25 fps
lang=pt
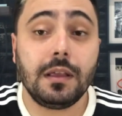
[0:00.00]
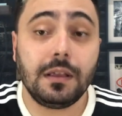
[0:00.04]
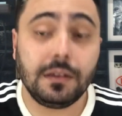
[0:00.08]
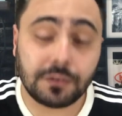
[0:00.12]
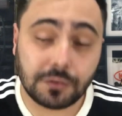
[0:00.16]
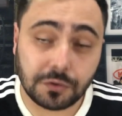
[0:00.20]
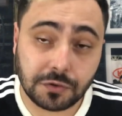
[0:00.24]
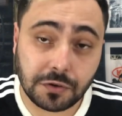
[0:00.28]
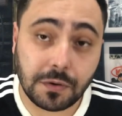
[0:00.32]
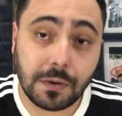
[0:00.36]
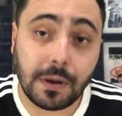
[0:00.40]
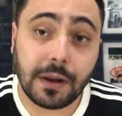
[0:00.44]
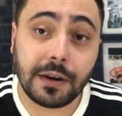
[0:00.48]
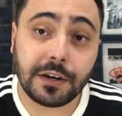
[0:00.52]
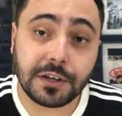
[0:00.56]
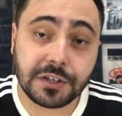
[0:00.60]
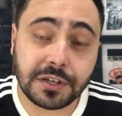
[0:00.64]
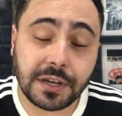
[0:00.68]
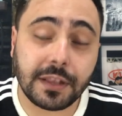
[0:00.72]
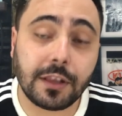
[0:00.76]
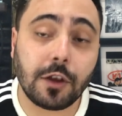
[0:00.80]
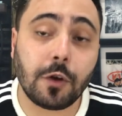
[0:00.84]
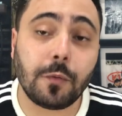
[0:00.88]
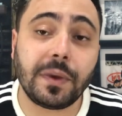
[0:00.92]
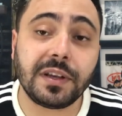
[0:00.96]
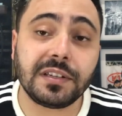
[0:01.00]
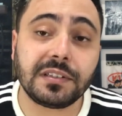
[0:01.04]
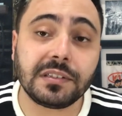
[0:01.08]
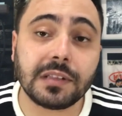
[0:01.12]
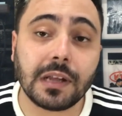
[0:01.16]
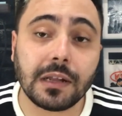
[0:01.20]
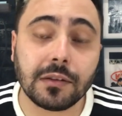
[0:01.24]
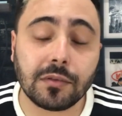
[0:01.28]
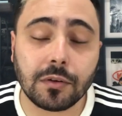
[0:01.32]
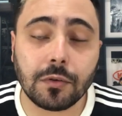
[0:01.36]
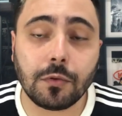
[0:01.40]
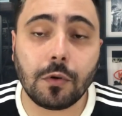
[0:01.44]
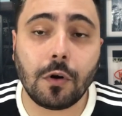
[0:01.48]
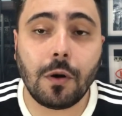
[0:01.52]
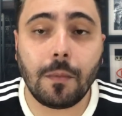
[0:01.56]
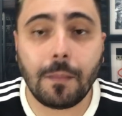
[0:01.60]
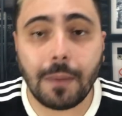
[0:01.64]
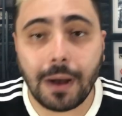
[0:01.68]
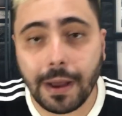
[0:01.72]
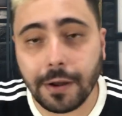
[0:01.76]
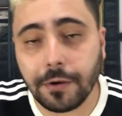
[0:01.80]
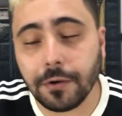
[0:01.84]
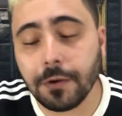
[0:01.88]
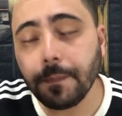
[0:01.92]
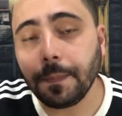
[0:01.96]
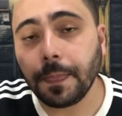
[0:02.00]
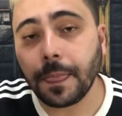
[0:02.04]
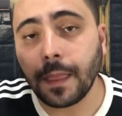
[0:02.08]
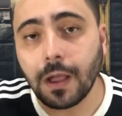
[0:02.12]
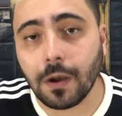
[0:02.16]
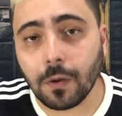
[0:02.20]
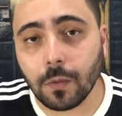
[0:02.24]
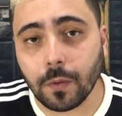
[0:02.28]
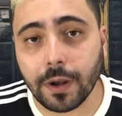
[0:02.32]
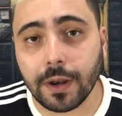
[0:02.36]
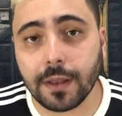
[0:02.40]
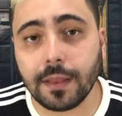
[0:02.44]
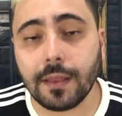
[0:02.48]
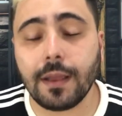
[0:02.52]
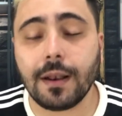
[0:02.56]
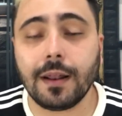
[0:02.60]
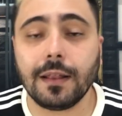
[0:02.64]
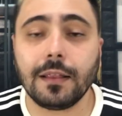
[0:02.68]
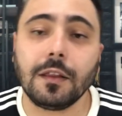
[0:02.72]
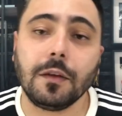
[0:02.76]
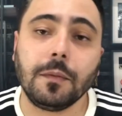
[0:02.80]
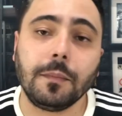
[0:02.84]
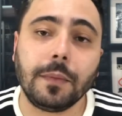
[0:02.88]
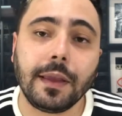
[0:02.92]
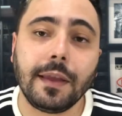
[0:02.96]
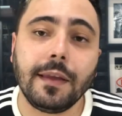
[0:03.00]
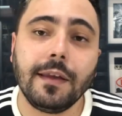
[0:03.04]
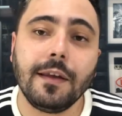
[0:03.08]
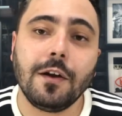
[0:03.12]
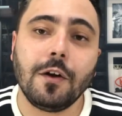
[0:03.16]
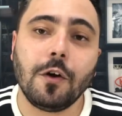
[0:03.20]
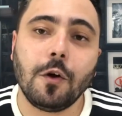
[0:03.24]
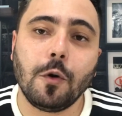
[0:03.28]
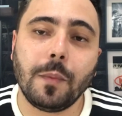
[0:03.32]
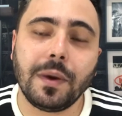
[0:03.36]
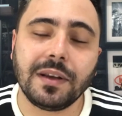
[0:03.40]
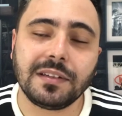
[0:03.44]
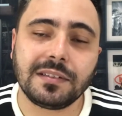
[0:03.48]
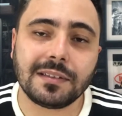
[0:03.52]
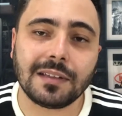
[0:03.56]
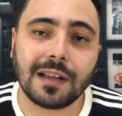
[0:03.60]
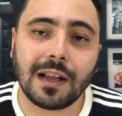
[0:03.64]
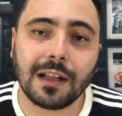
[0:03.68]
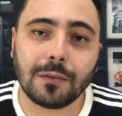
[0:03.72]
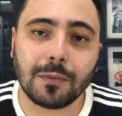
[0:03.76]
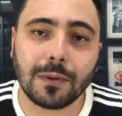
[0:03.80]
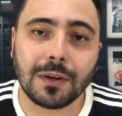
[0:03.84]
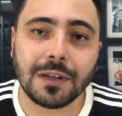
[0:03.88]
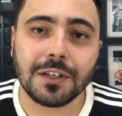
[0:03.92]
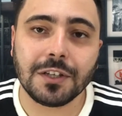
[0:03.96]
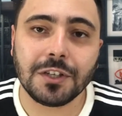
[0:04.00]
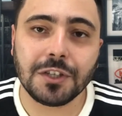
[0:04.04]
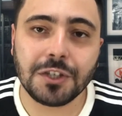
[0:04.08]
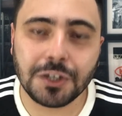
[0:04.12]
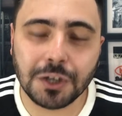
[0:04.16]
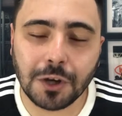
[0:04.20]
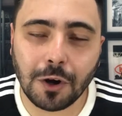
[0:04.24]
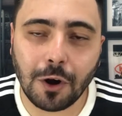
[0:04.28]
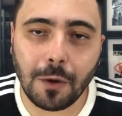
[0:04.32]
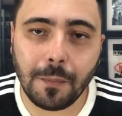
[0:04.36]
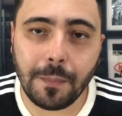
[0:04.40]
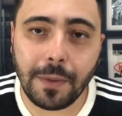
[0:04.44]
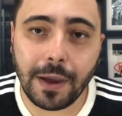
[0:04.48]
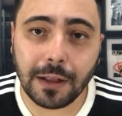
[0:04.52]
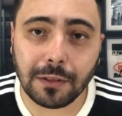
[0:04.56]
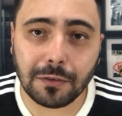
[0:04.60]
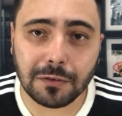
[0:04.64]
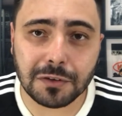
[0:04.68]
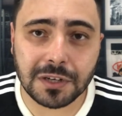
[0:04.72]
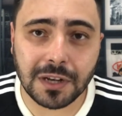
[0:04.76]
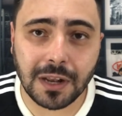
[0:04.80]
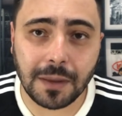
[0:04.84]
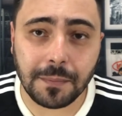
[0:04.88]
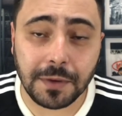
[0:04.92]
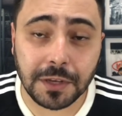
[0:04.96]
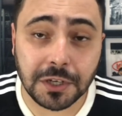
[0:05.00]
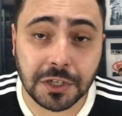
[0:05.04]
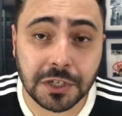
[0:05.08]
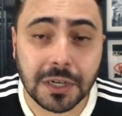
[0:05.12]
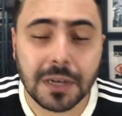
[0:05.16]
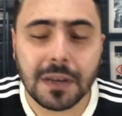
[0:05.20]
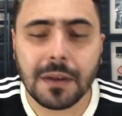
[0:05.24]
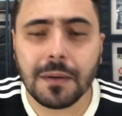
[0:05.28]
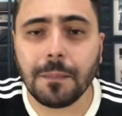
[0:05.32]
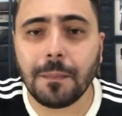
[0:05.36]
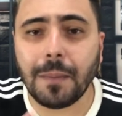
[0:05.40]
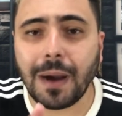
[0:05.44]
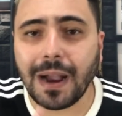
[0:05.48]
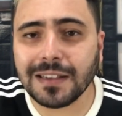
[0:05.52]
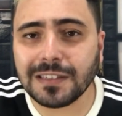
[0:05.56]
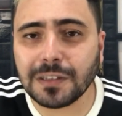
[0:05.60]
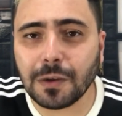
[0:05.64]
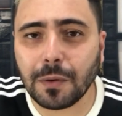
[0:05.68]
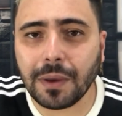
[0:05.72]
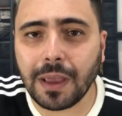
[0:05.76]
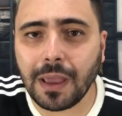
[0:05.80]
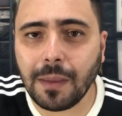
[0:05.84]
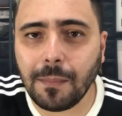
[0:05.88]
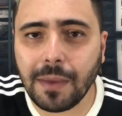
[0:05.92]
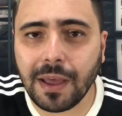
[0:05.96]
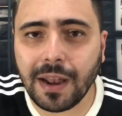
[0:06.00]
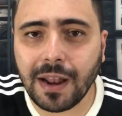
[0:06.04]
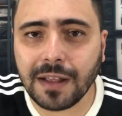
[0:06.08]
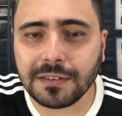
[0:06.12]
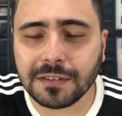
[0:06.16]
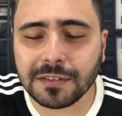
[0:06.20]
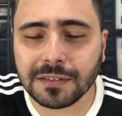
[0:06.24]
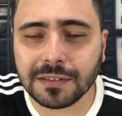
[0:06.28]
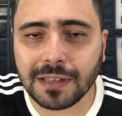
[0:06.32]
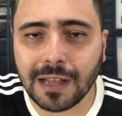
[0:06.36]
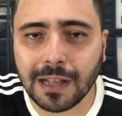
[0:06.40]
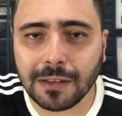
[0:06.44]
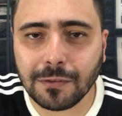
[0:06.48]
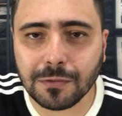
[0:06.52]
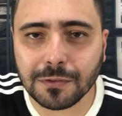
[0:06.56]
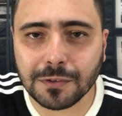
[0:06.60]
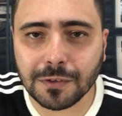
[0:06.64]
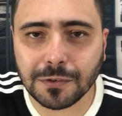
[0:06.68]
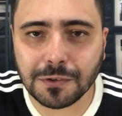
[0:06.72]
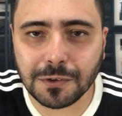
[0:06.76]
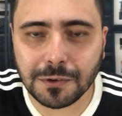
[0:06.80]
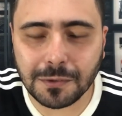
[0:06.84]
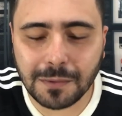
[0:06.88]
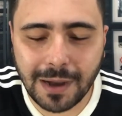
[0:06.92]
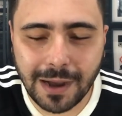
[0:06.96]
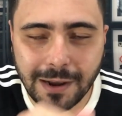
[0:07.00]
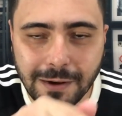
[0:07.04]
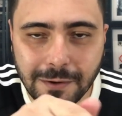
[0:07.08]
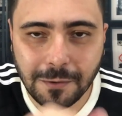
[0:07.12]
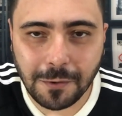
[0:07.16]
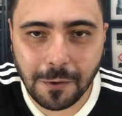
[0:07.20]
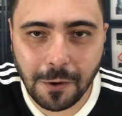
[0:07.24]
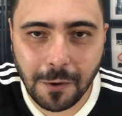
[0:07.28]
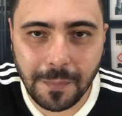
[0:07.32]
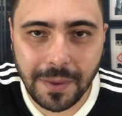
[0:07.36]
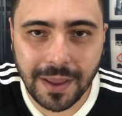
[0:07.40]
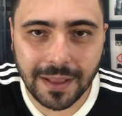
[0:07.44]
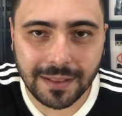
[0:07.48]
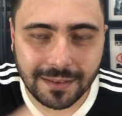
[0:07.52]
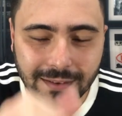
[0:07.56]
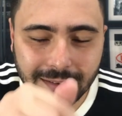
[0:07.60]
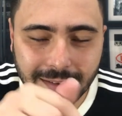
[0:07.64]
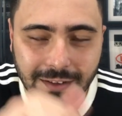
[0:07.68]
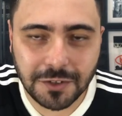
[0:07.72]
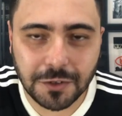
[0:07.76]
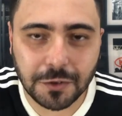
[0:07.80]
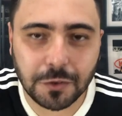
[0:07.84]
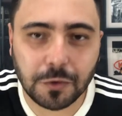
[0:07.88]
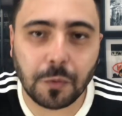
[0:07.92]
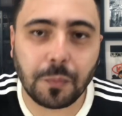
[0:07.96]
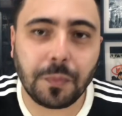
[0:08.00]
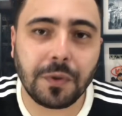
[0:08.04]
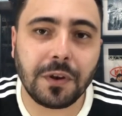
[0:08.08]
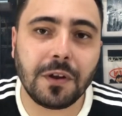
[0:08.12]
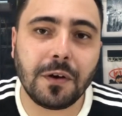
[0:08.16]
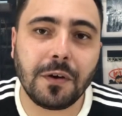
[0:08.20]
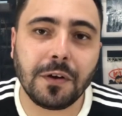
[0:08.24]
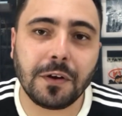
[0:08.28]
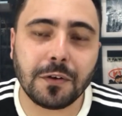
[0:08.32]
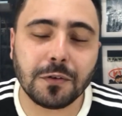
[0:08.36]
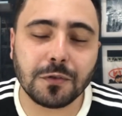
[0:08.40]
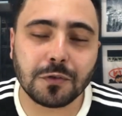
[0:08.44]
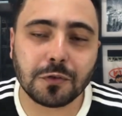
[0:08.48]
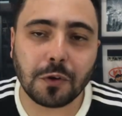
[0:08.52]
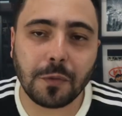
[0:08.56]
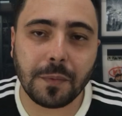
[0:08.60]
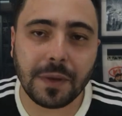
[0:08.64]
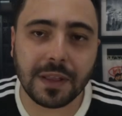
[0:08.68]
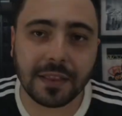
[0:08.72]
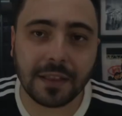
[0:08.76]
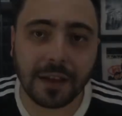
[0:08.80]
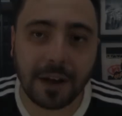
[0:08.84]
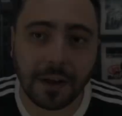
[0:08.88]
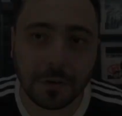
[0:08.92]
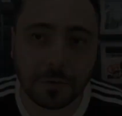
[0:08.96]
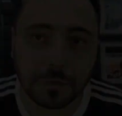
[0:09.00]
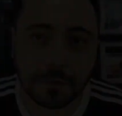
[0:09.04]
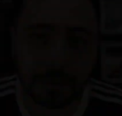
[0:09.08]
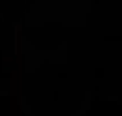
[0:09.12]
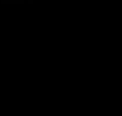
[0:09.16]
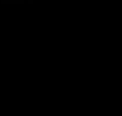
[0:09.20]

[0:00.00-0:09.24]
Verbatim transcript: São Januário, que já tem uma estátua do Romário, agora terá também uma estátua de Roberto Dinamite. Mais alguém merece estátua em São Januário? Comenta, deixa sua opinião aqui nos comentários.